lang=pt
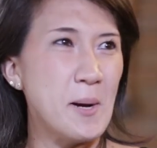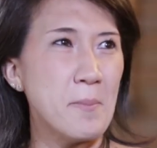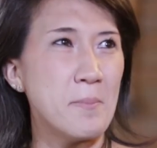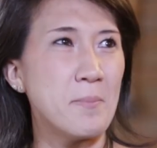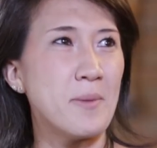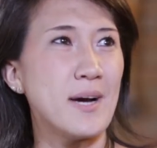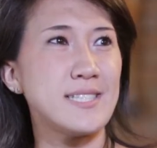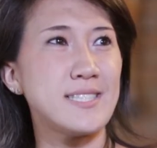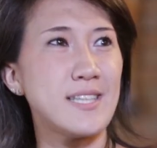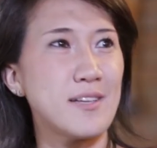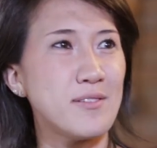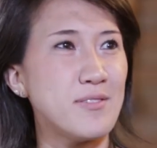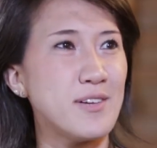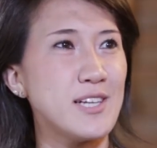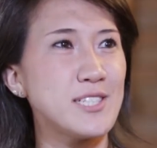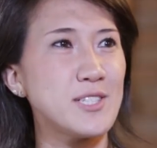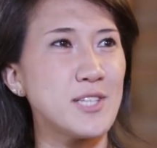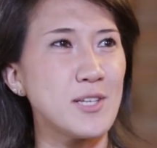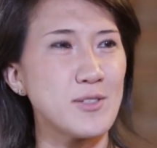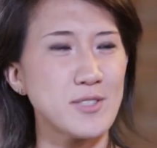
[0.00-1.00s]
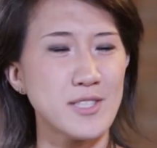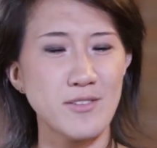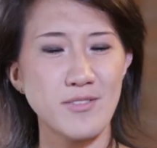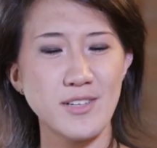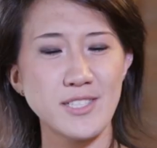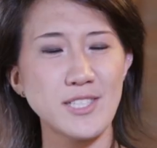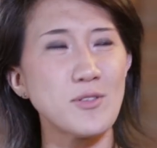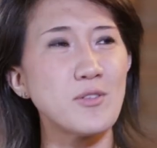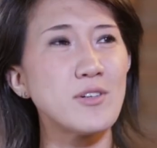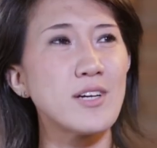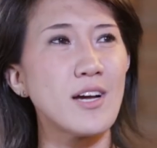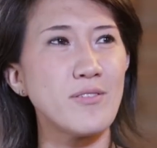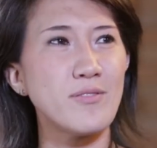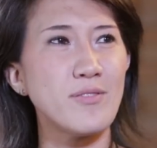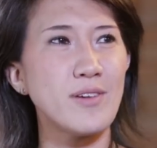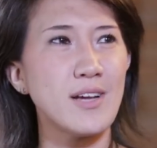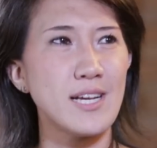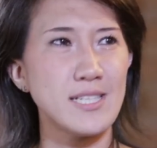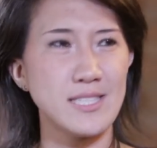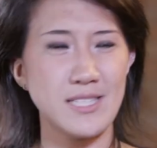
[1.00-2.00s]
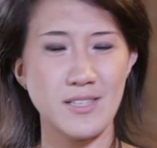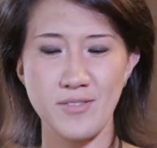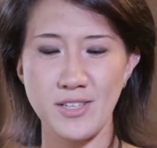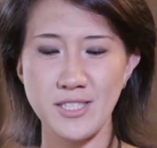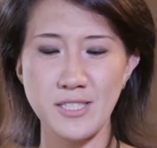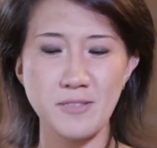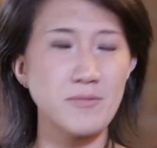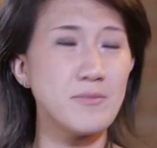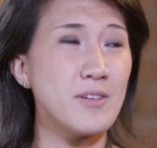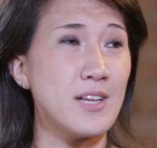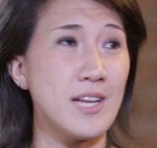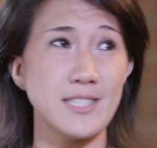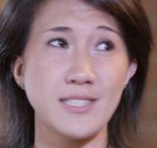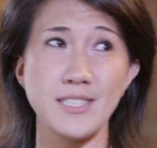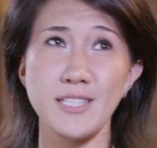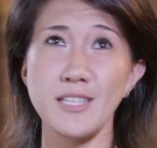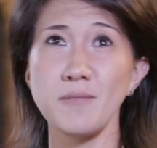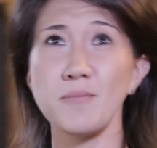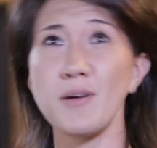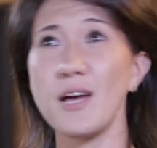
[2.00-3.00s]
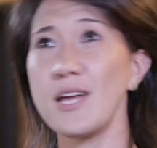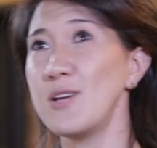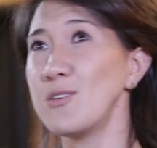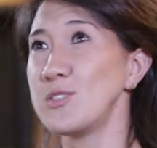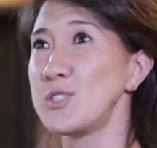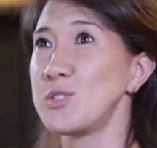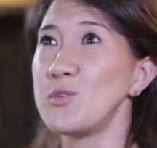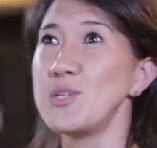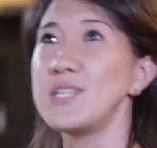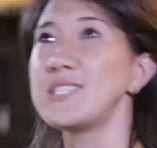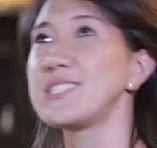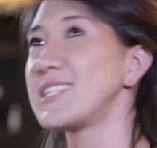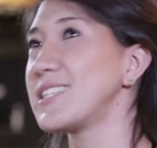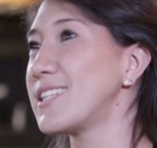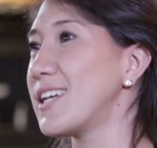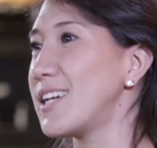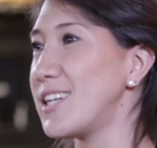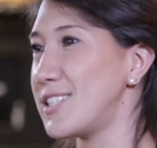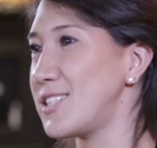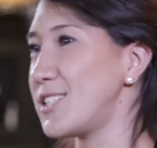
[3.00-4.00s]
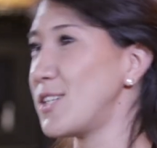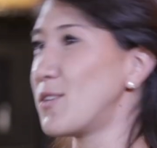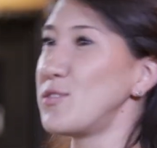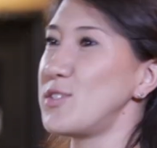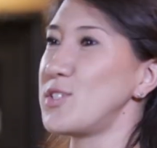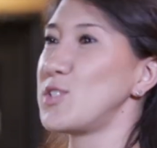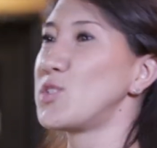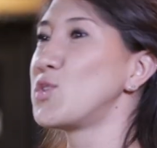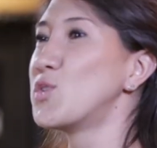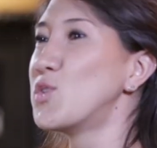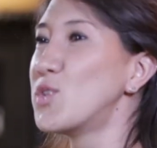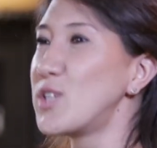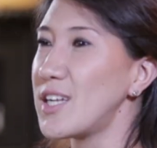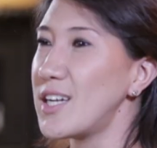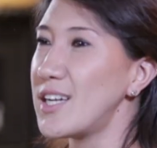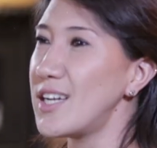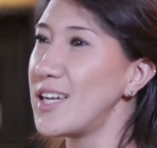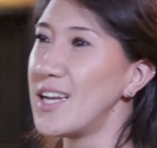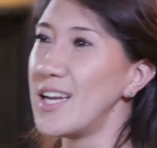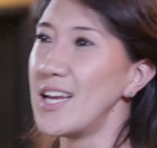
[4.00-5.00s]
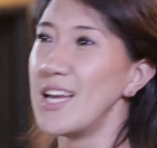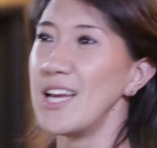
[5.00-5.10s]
Mas cerveja, eu tenho cerveja com café, cerveja envelhecida em barril de uísque da região de Jura,